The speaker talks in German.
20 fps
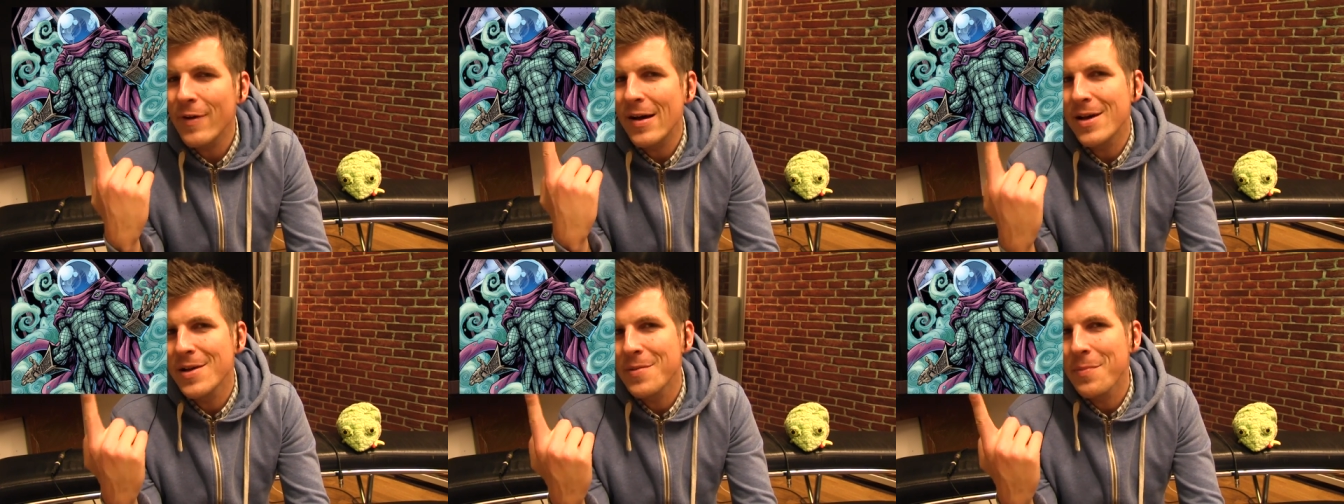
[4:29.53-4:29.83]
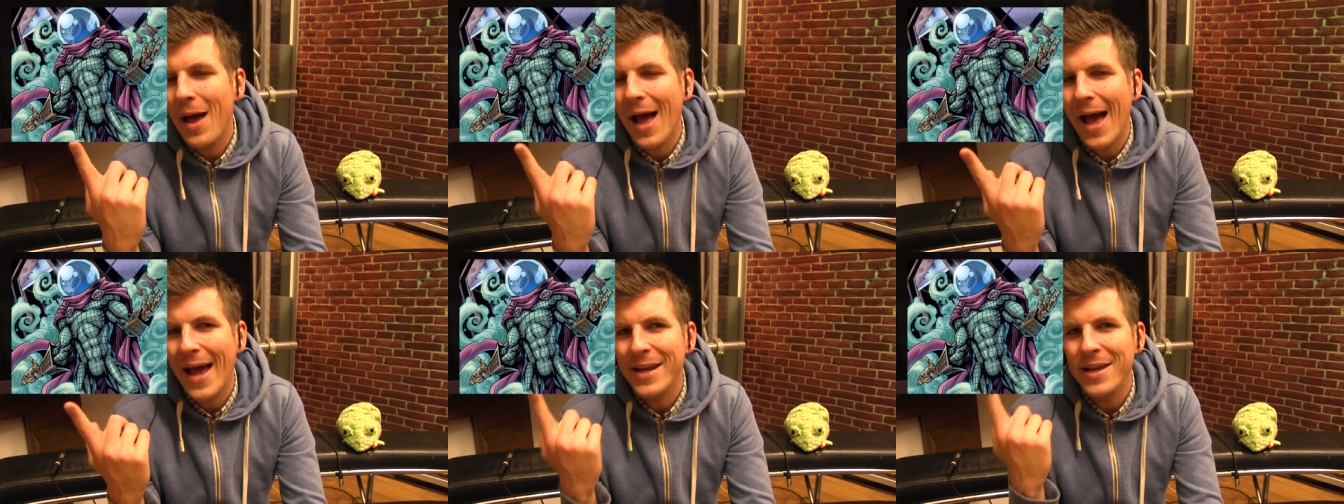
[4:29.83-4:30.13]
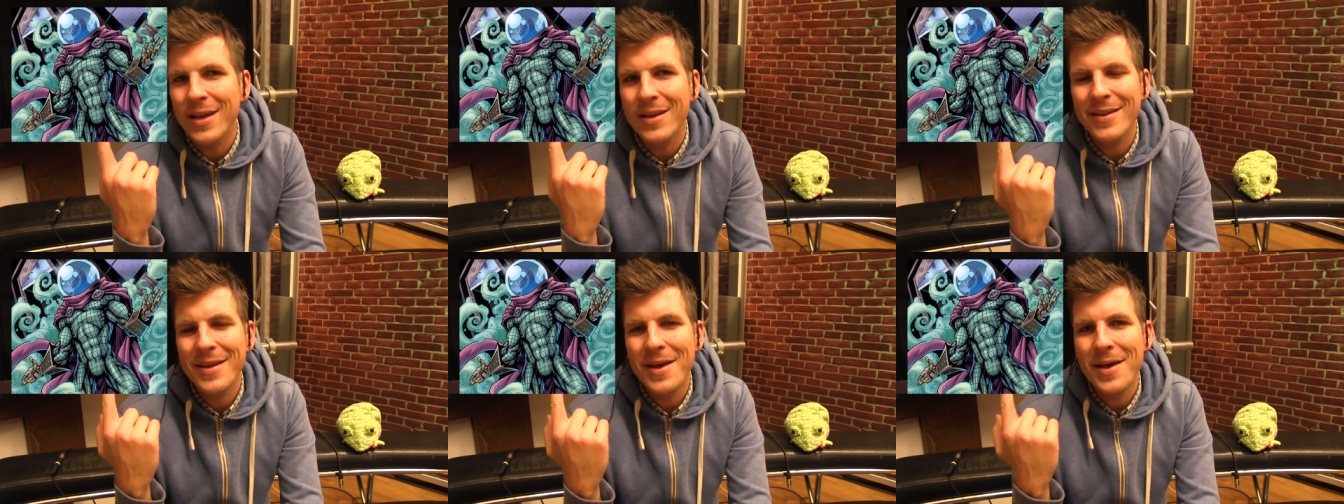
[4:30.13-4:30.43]
war immer
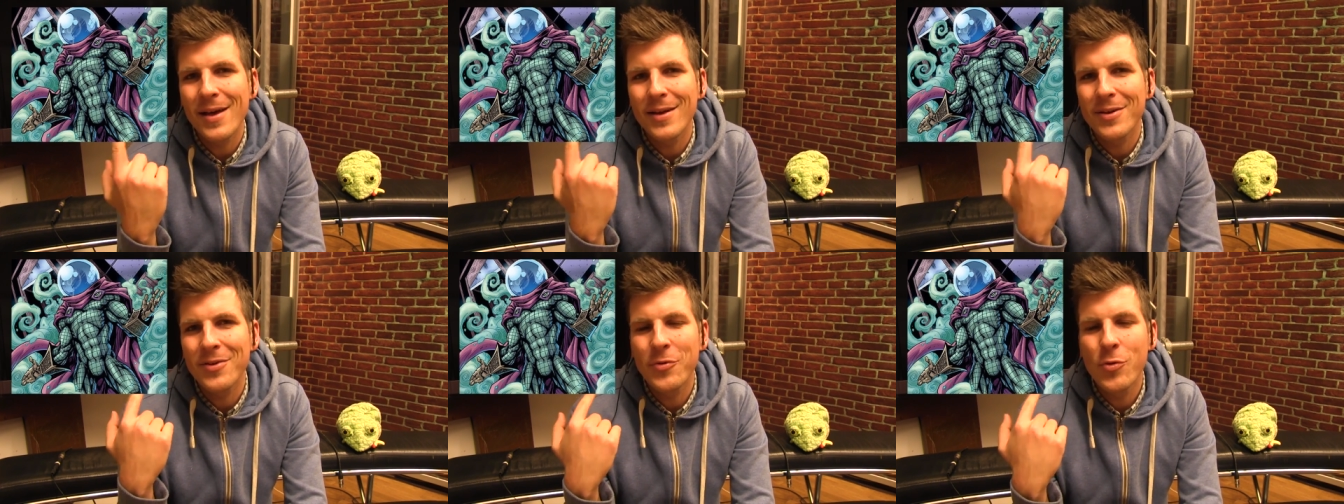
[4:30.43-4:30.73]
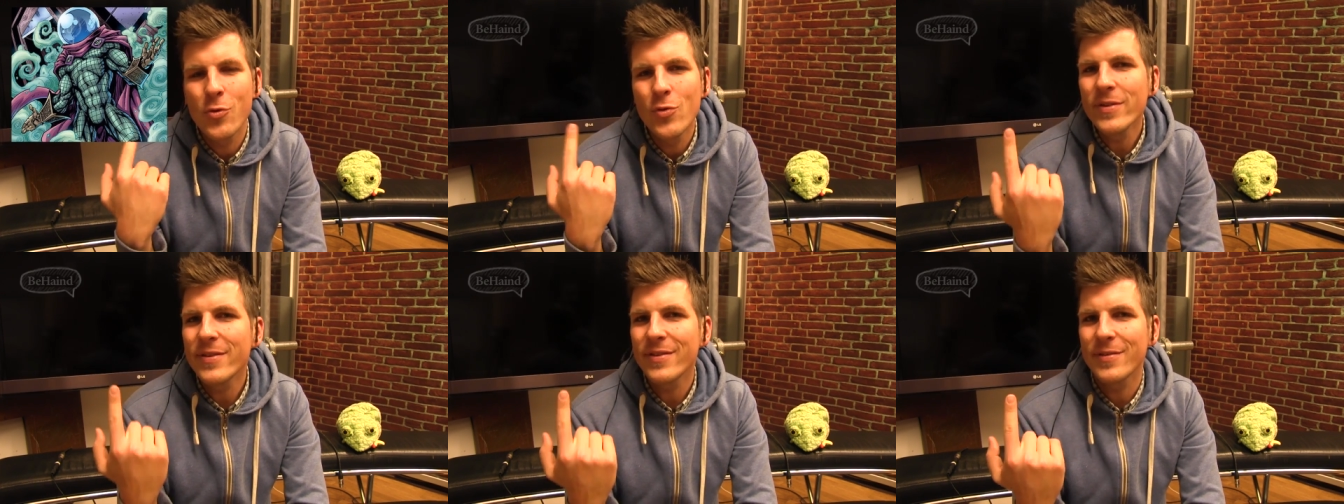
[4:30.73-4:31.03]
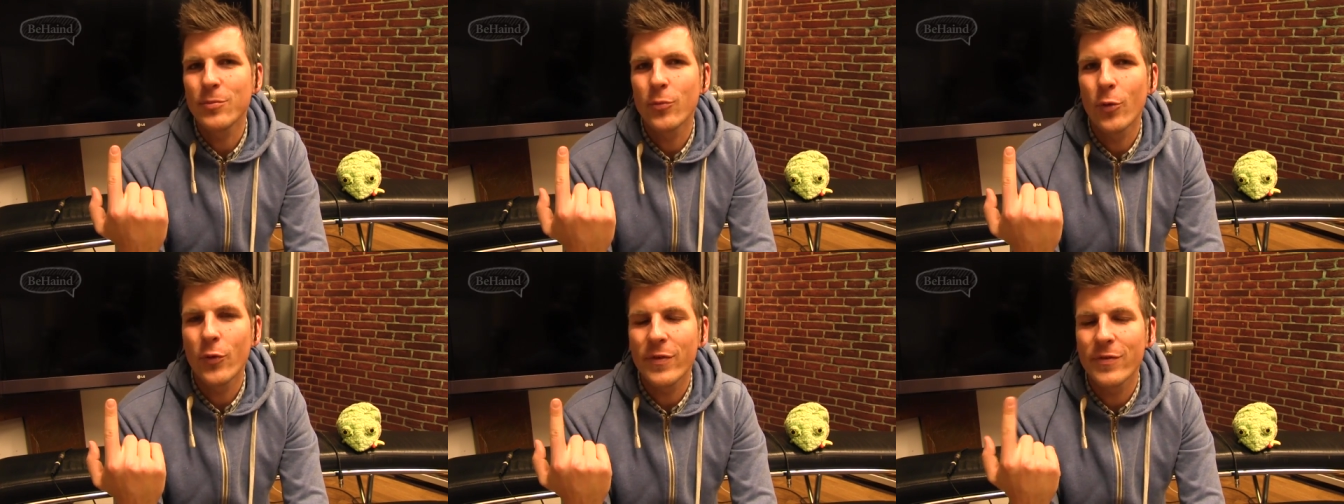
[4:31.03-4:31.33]
einer der
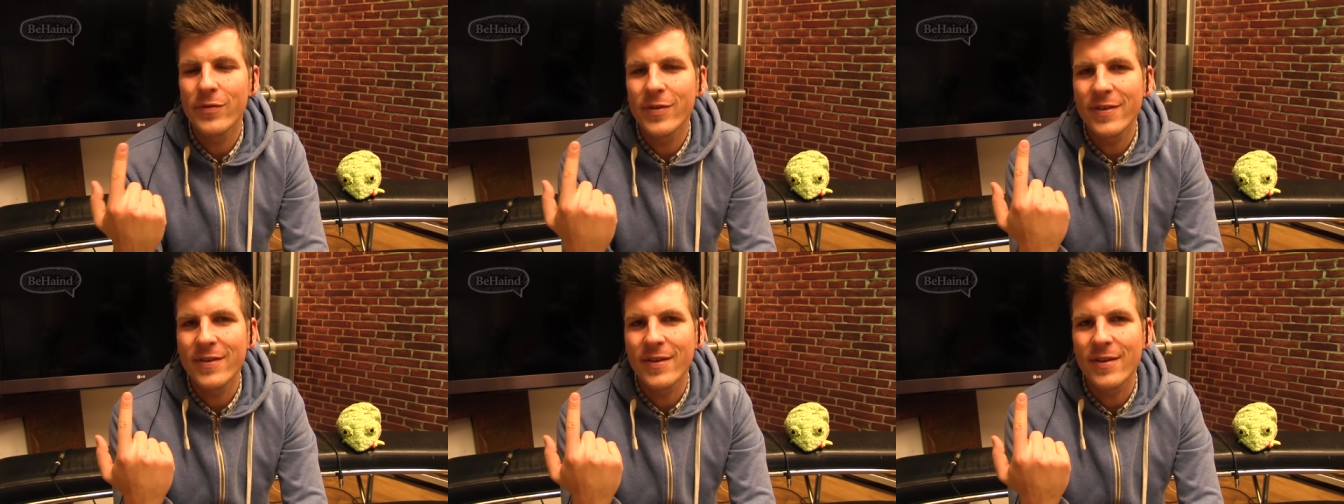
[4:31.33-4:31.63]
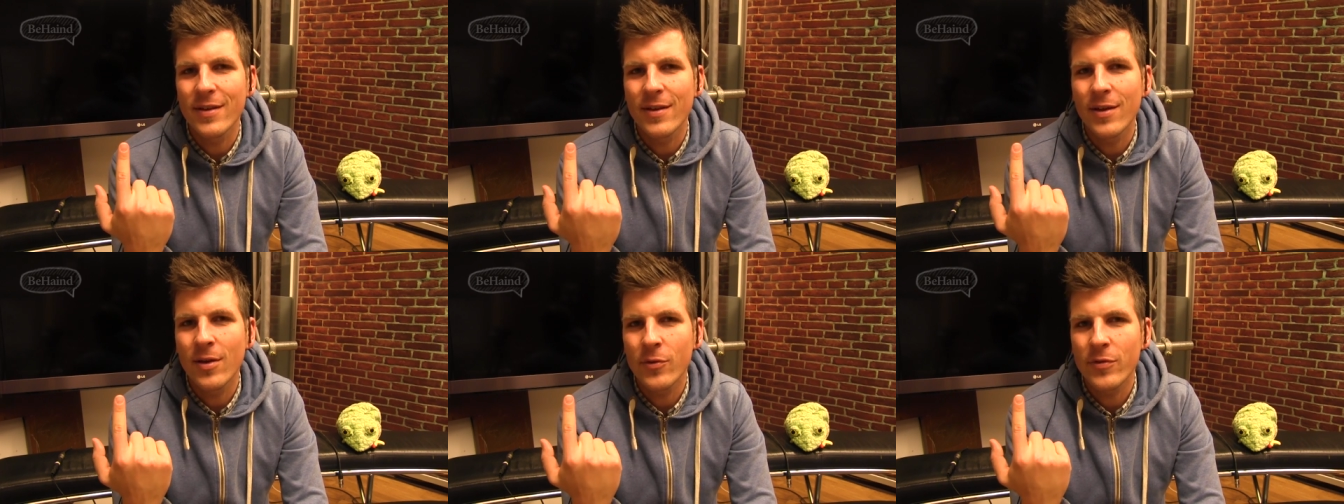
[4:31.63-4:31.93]
coolsten Bösewichter